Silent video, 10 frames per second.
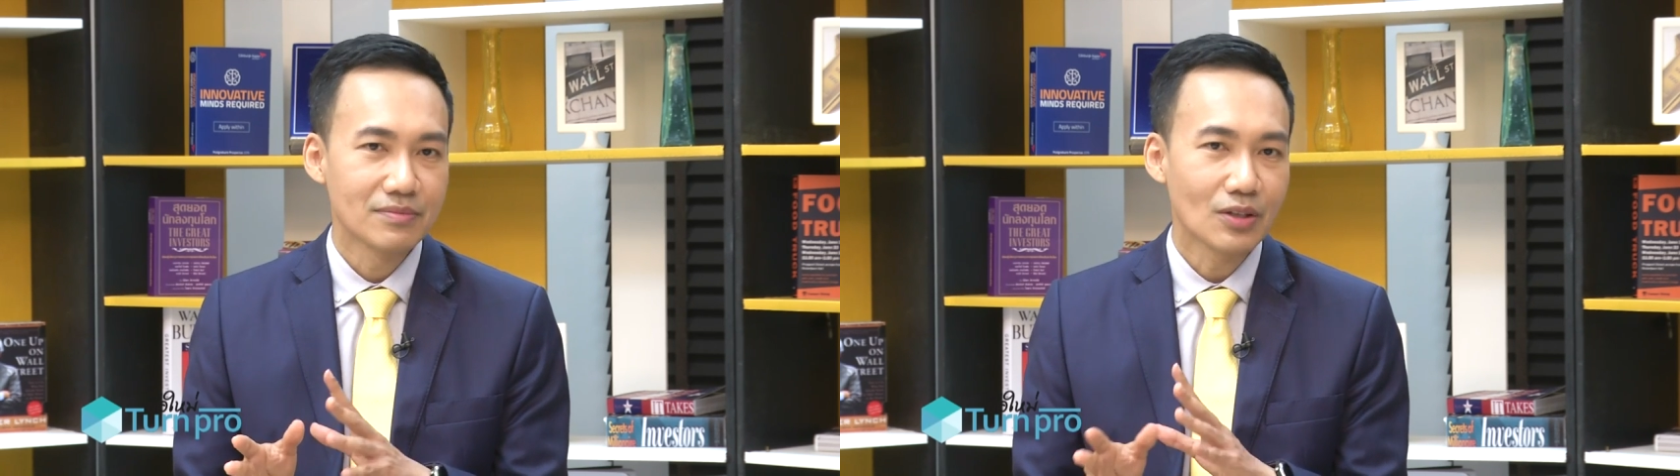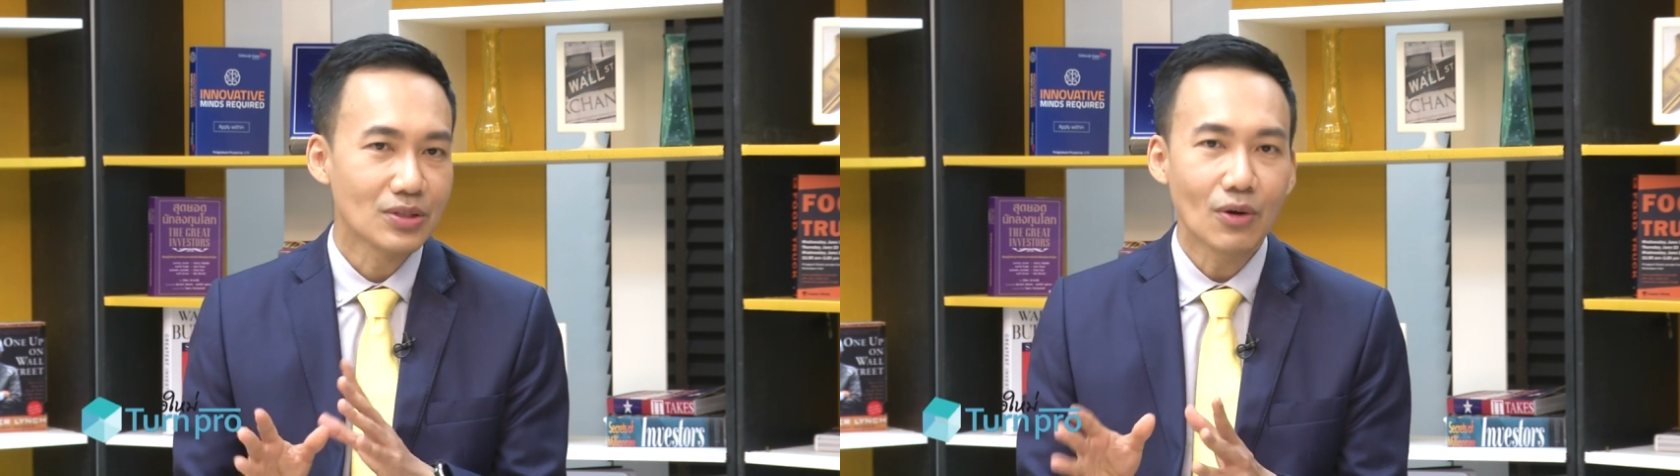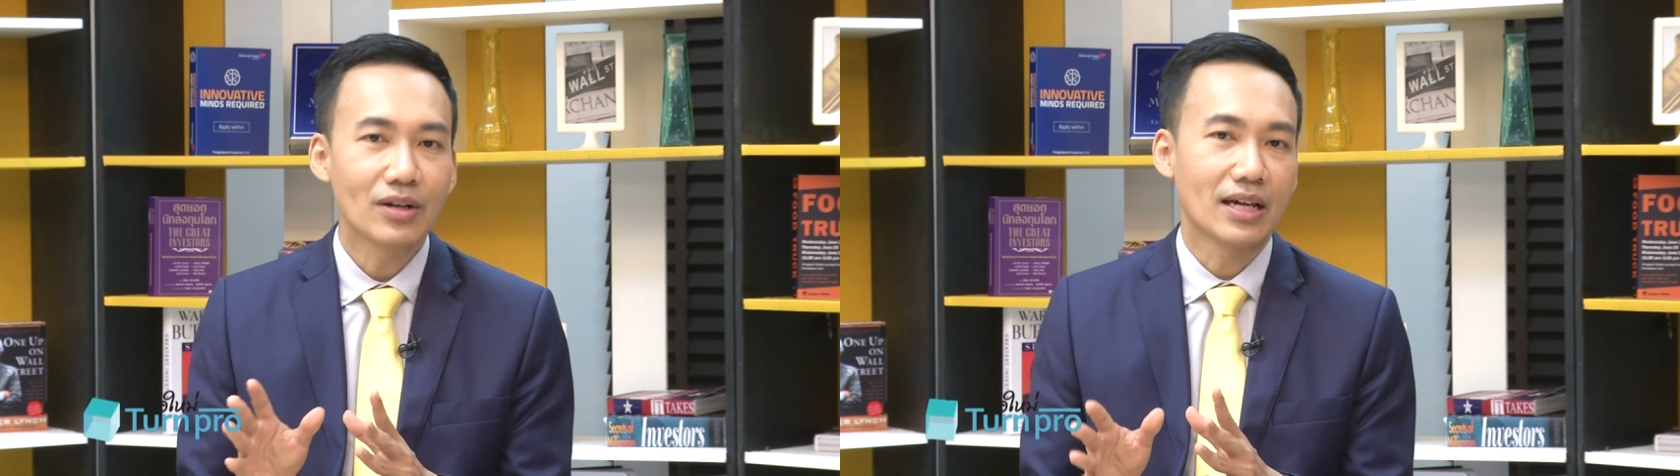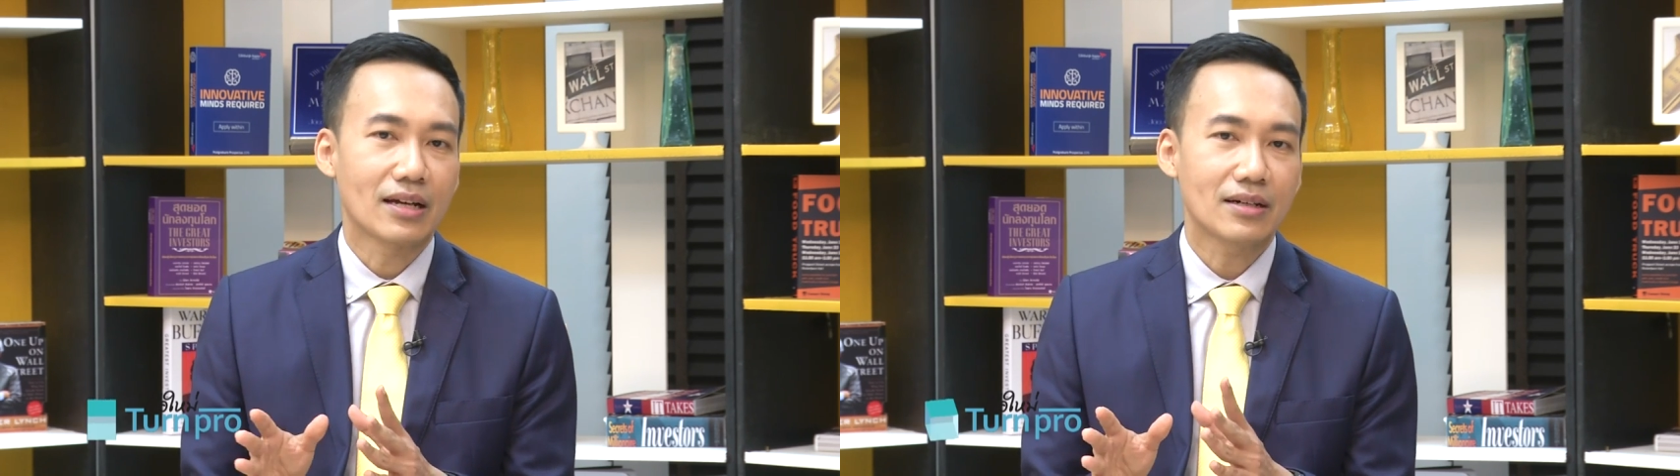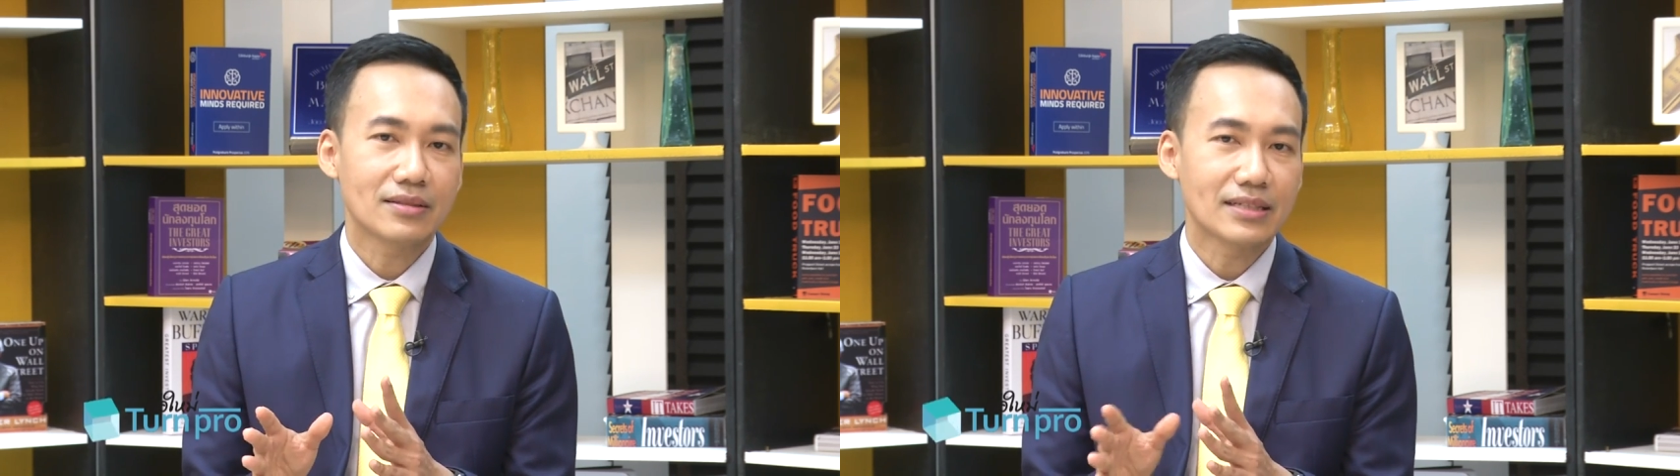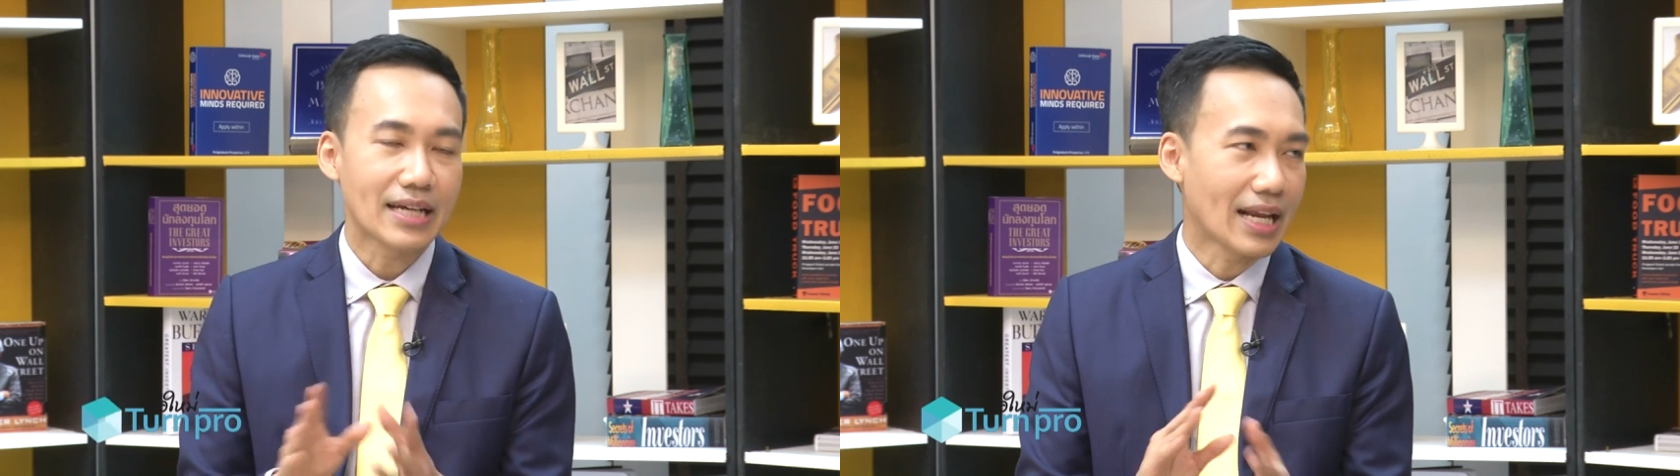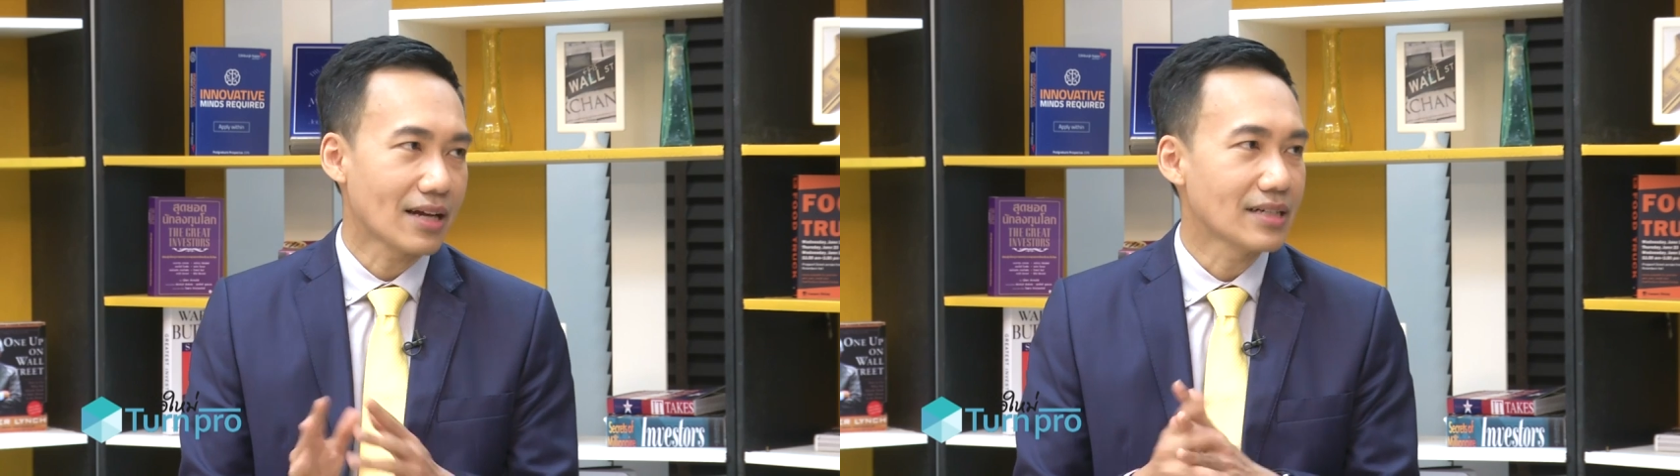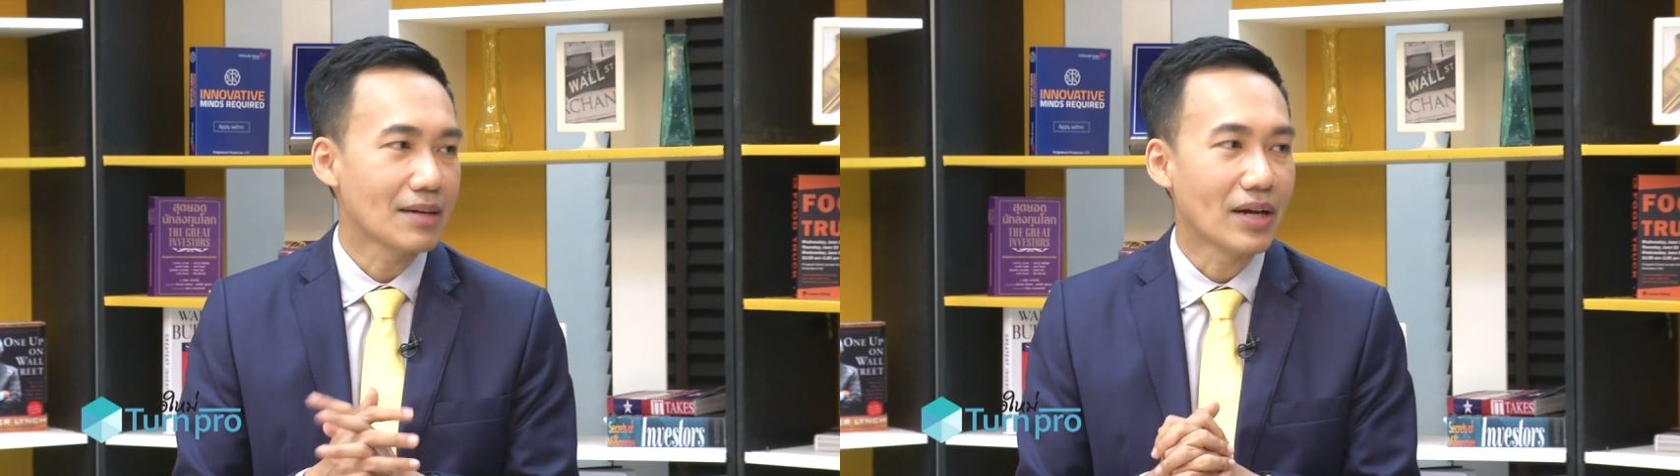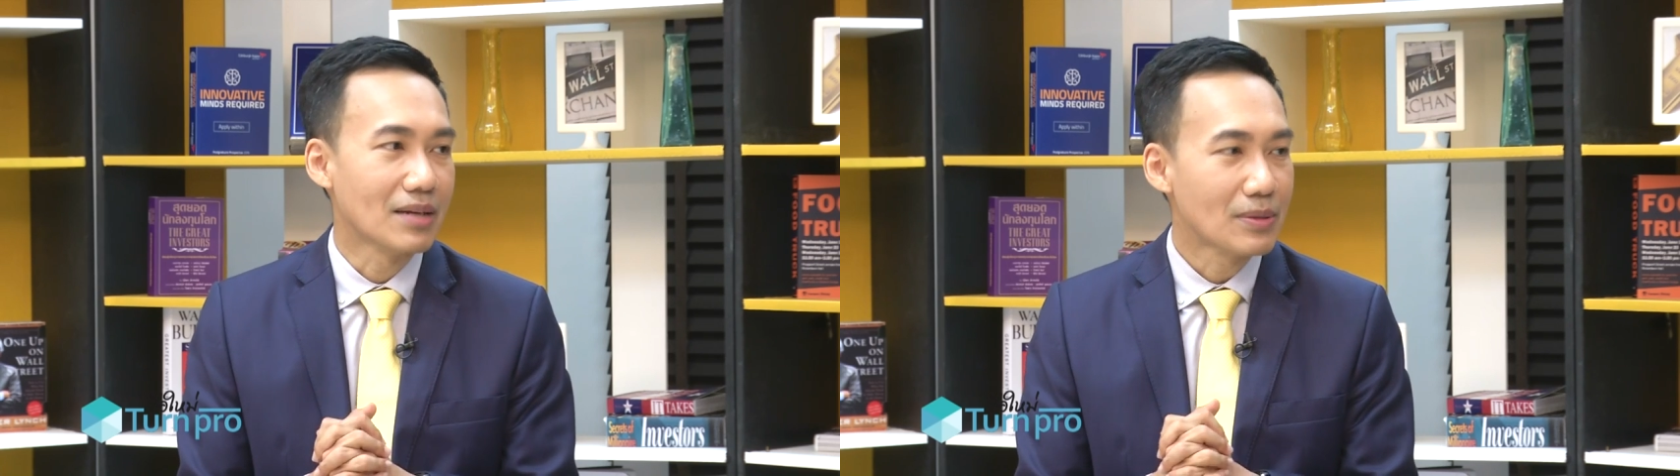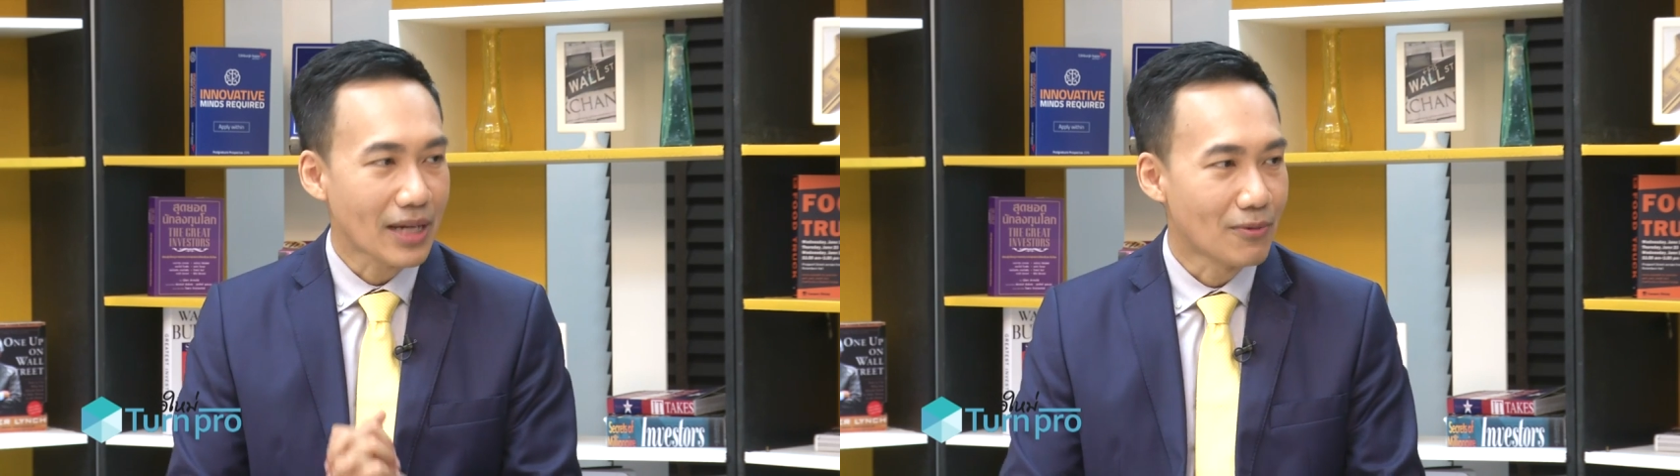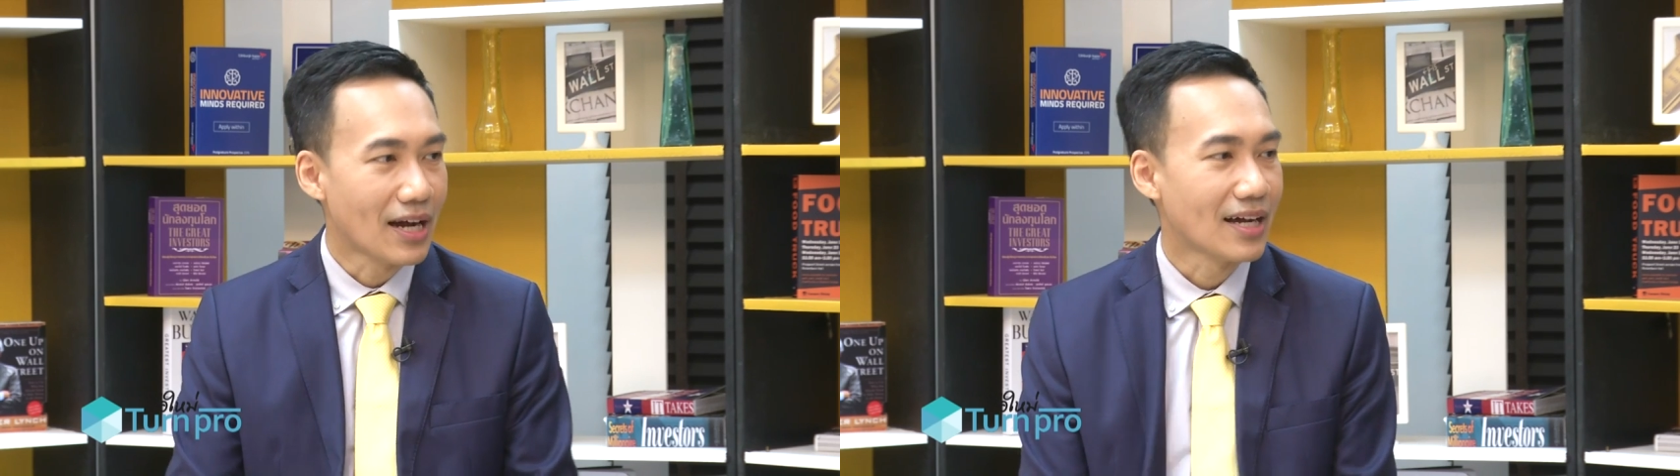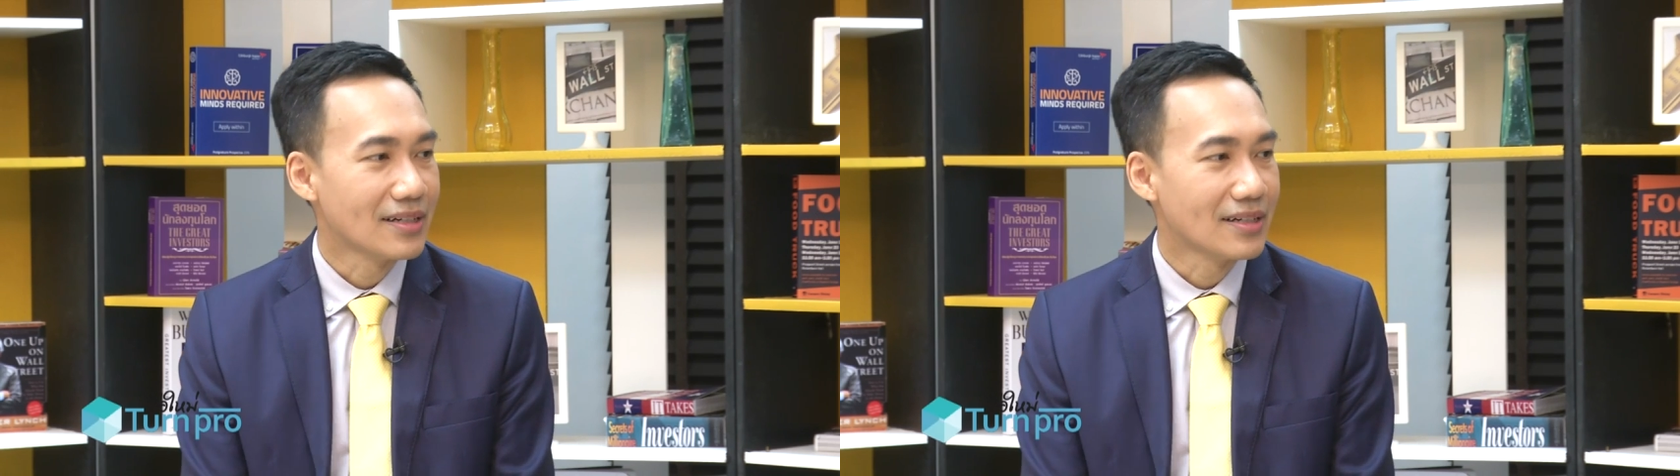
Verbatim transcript: ต้นๆเนี่ย ก็จะใช้อะไร ก็ใช้ไปไม่มีใครว่า